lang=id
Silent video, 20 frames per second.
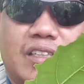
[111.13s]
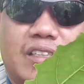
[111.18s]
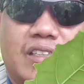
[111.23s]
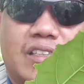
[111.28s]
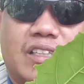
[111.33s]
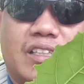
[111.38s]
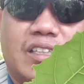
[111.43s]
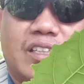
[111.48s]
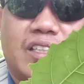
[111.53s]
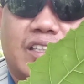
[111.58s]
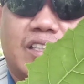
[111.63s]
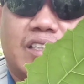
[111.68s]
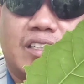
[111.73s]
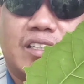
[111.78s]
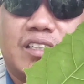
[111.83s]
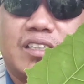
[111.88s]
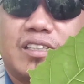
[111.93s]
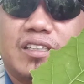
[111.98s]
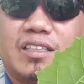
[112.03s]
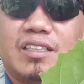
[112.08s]
jadi
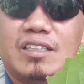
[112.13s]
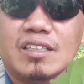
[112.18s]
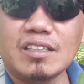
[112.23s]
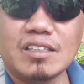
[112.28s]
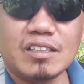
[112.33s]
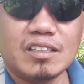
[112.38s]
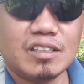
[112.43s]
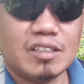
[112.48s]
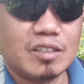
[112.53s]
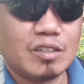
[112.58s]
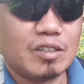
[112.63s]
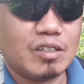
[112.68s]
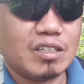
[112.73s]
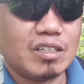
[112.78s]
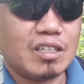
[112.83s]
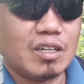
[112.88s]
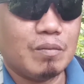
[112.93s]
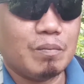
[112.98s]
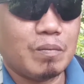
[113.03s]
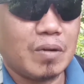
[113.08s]

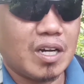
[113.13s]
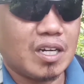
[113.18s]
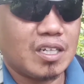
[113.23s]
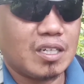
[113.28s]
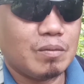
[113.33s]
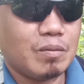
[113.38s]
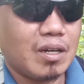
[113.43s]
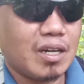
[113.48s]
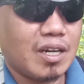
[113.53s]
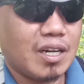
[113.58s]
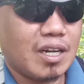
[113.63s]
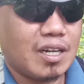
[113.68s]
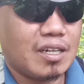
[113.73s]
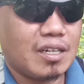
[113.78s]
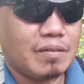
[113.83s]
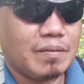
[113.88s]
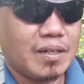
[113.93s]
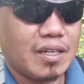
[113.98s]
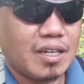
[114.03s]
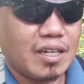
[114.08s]
gampang dimakan
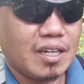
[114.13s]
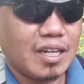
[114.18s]
apa